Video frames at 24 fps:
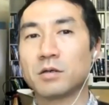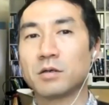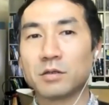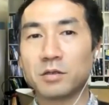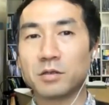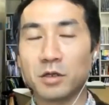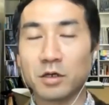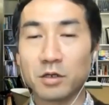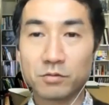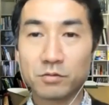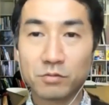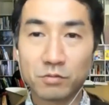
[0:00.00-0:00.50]

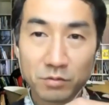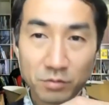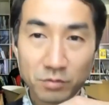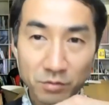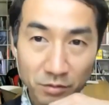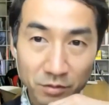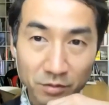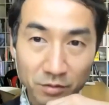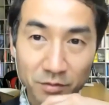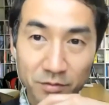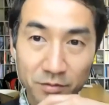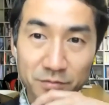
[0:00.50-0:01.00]
あ
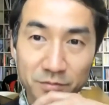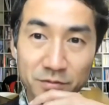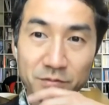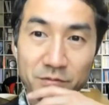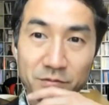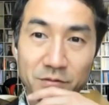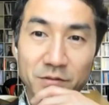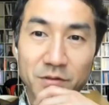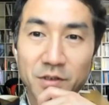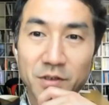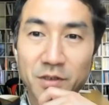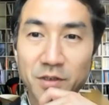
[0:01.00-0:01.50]
だから
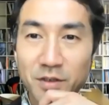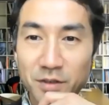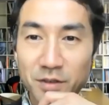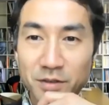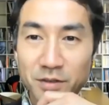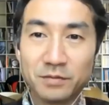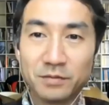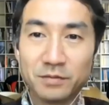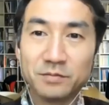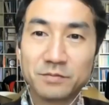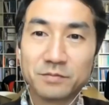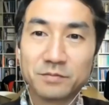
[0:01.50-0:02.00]
春
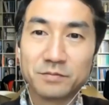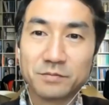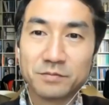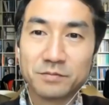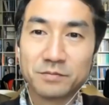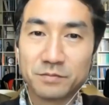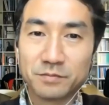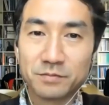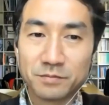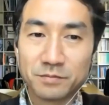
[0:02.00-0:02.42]
休みで